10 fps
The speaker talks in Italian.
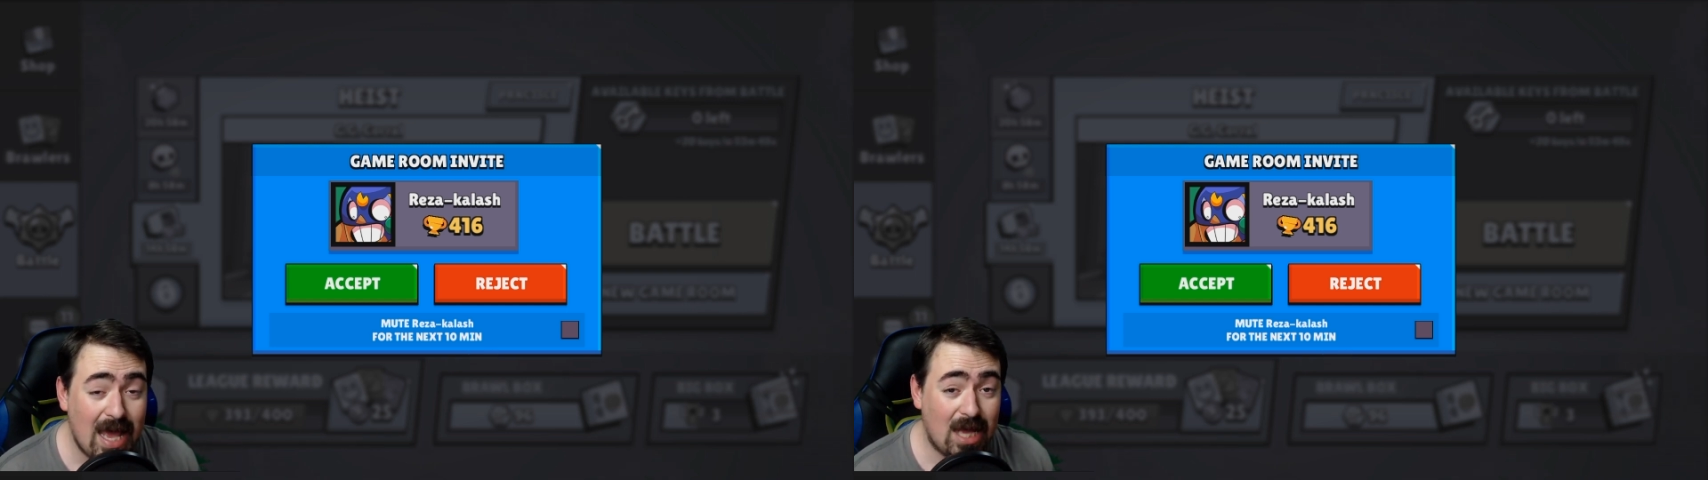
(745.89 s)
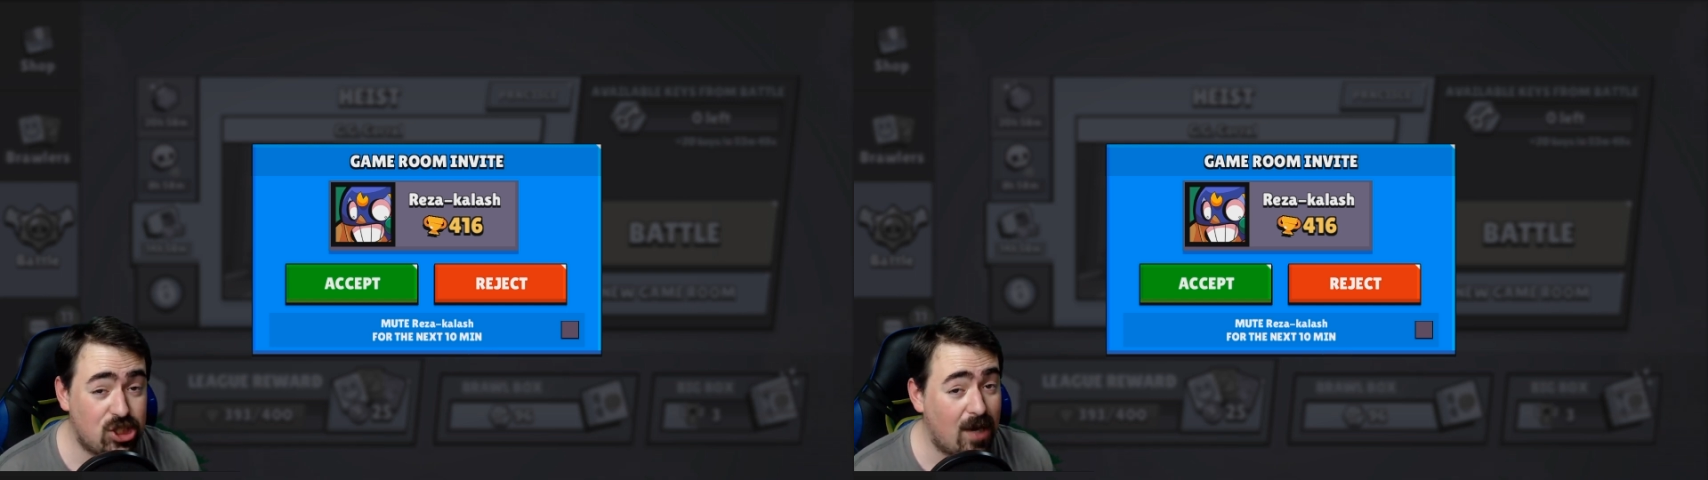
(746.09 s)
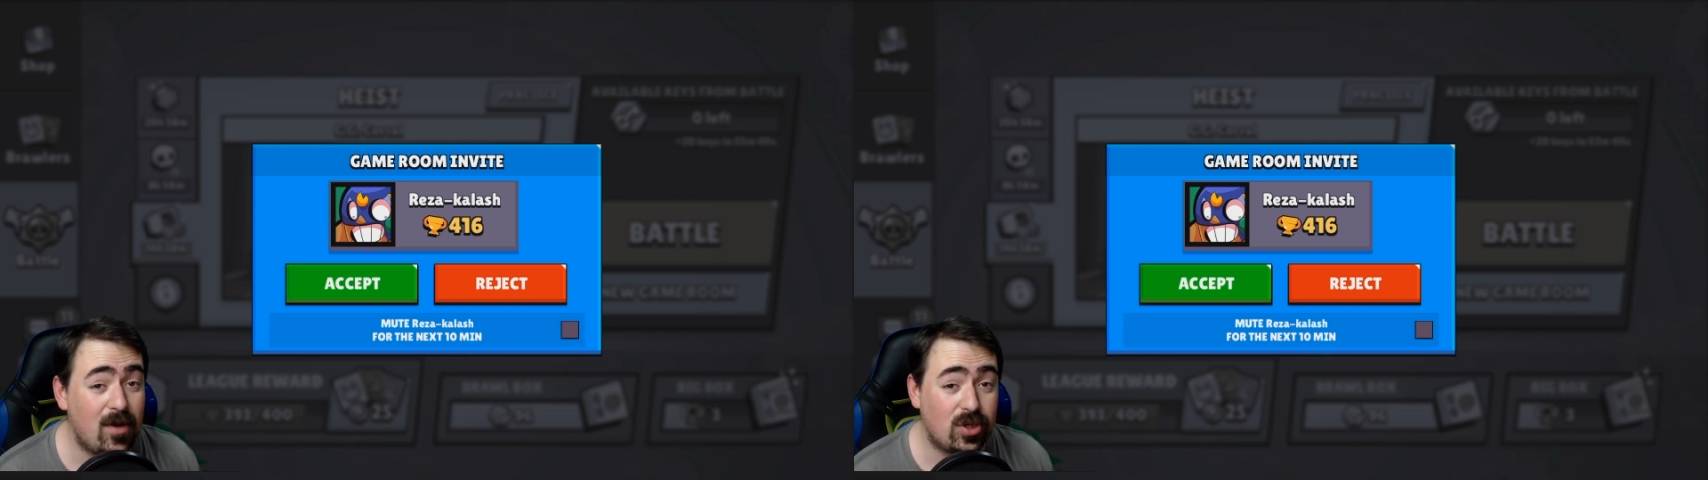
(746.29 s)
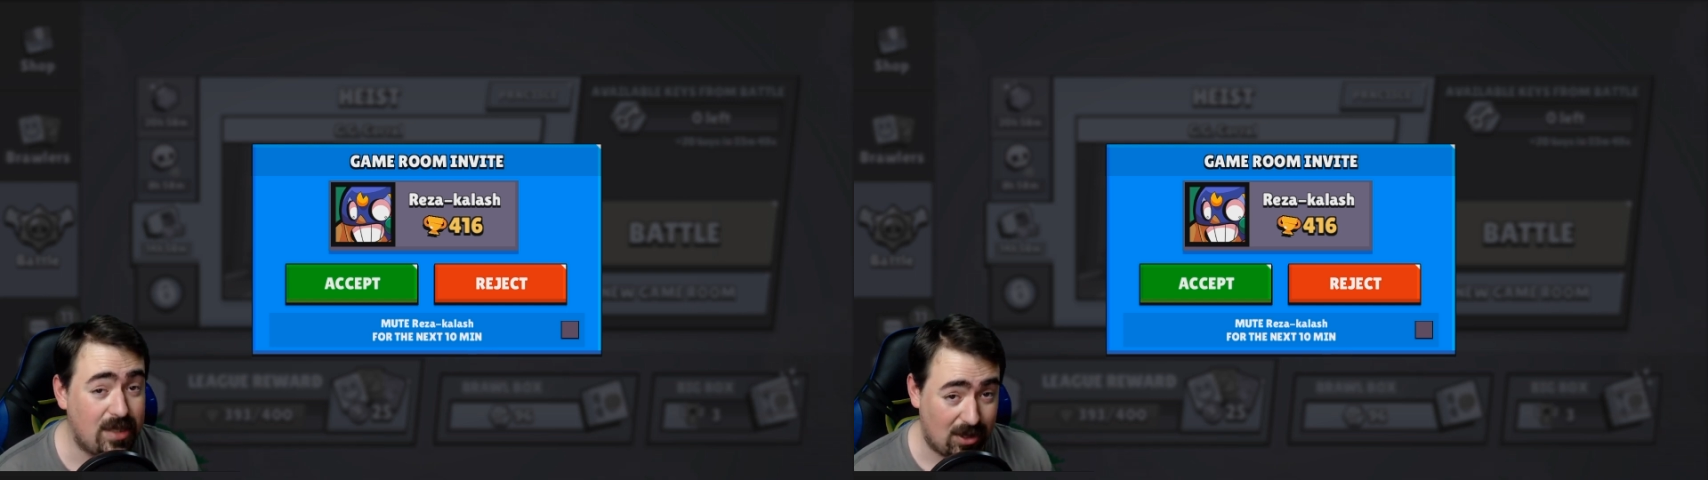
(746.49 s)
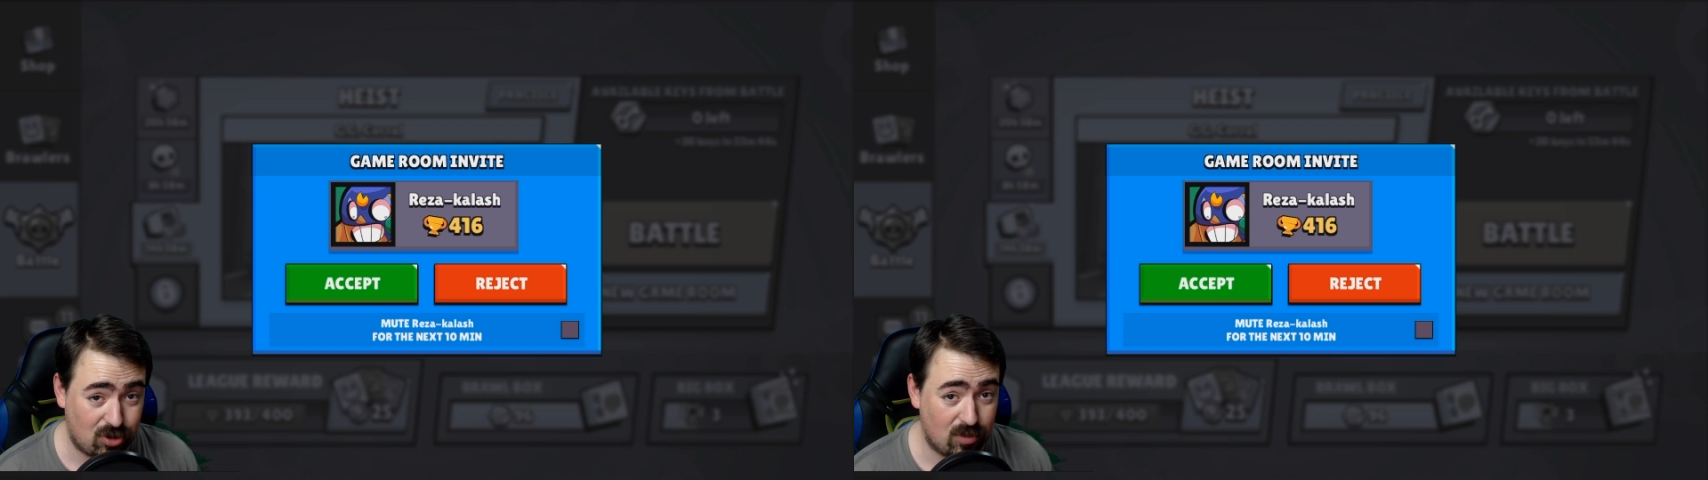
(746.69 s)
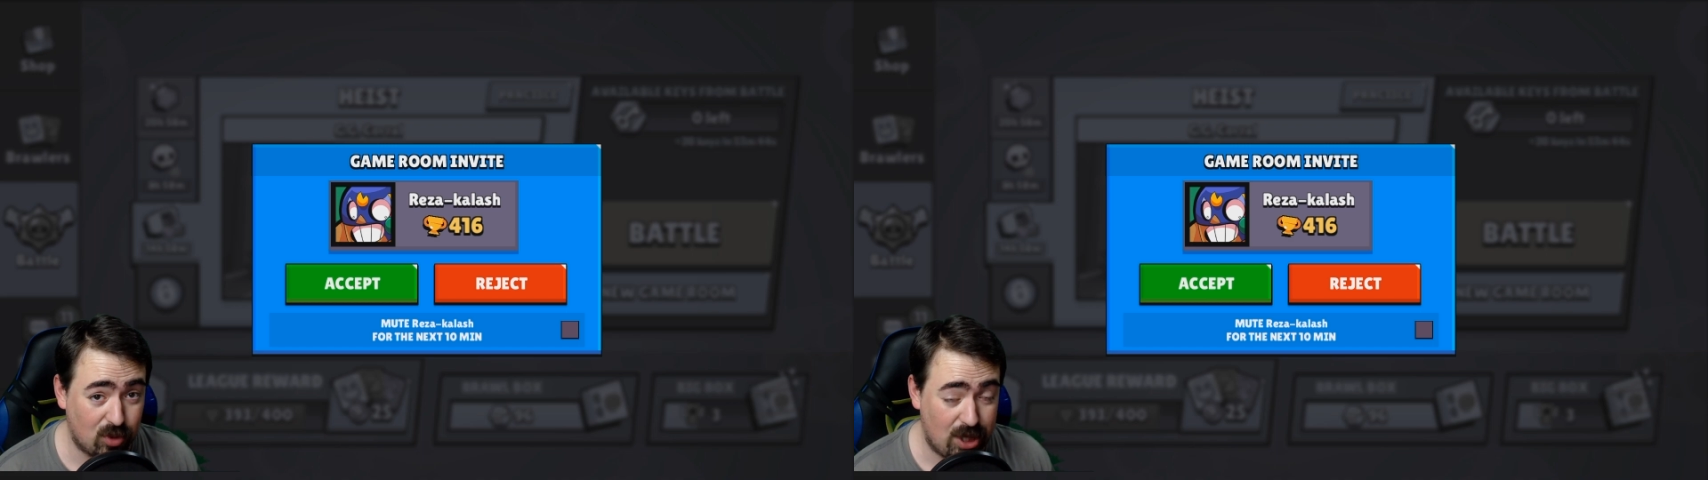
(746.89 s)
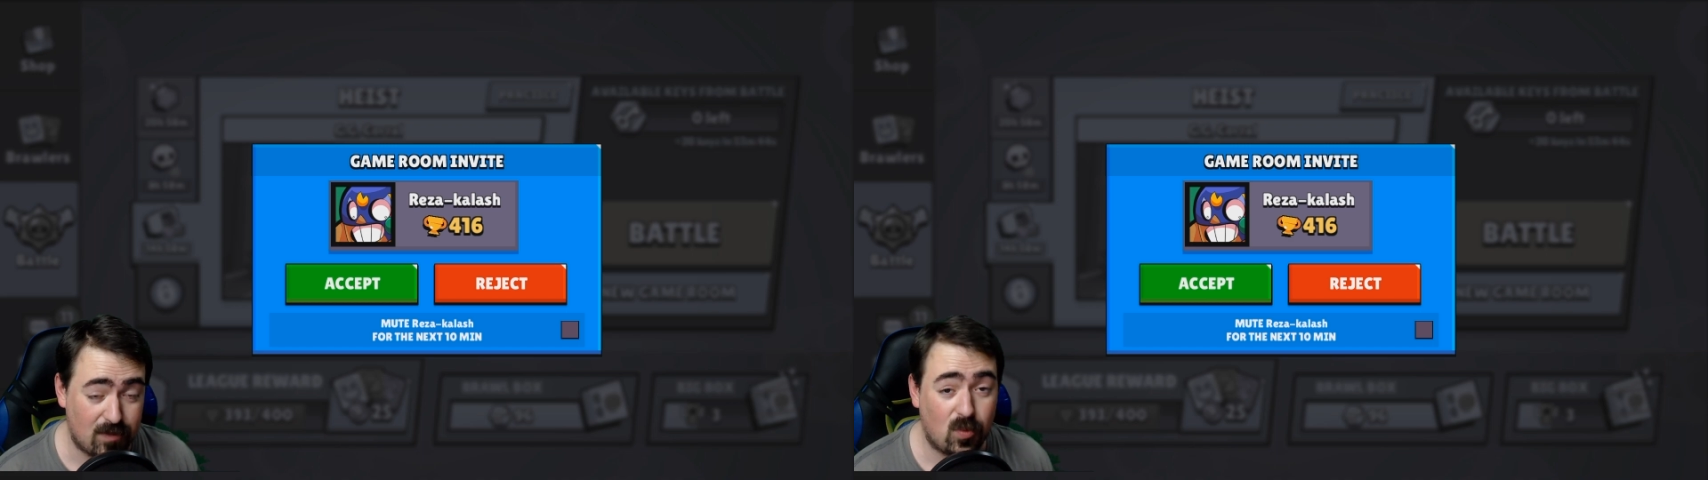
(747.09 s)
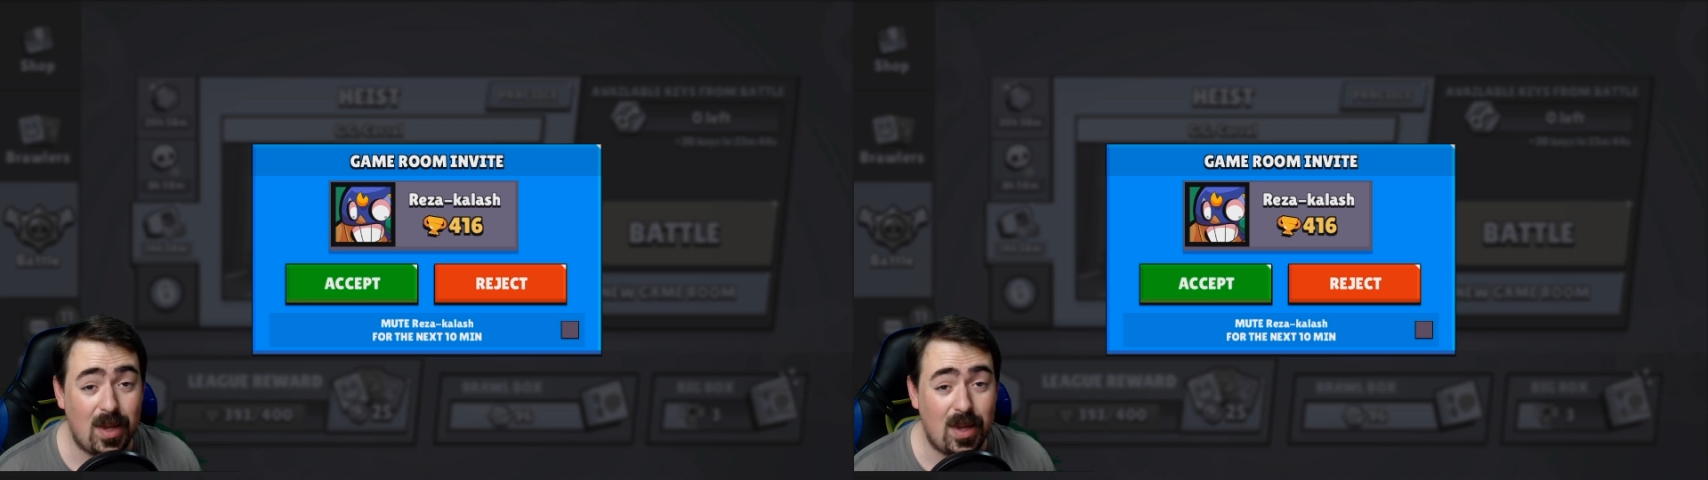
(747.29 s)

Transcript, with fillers: e già ve l'ho detto il motivo,